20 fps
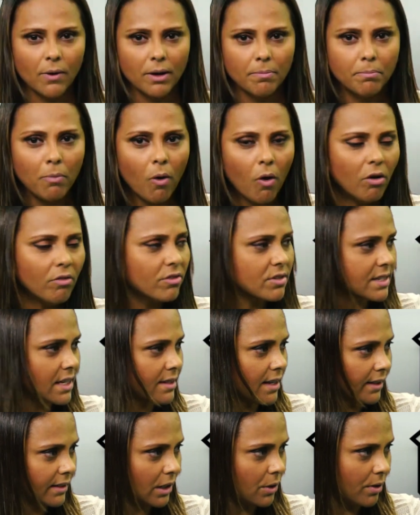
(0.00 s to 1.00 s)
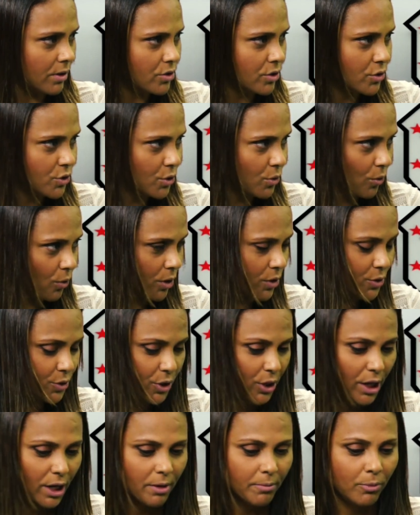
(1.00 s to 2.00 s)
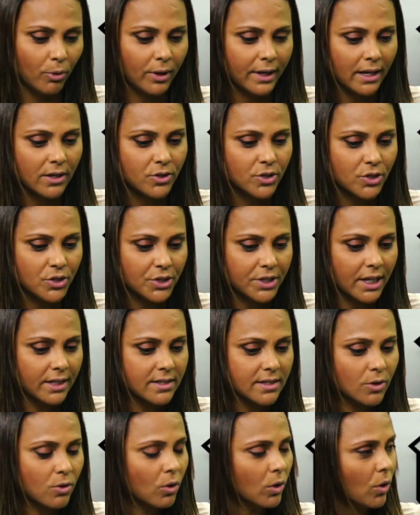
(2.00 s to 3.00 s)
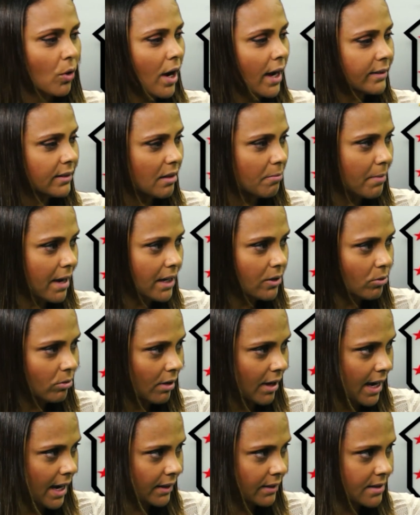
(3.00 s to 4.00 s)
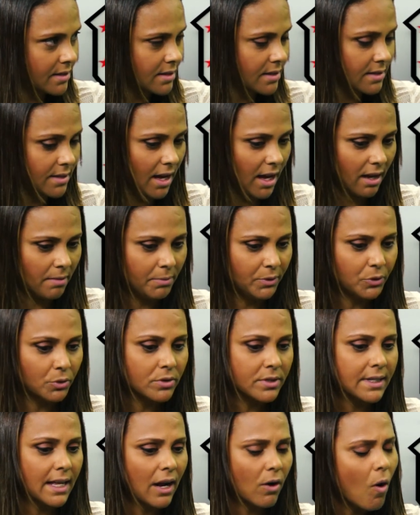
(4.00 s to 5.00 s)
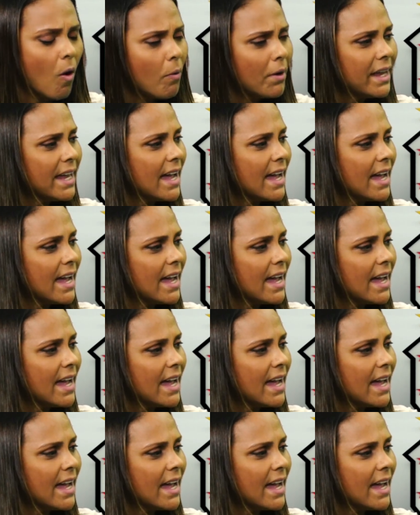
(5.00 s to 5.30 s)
é bom você estar tá aqui com a gente hoje, porque a gente tenta se colocar também no lugar desses árbitros, né? Qual que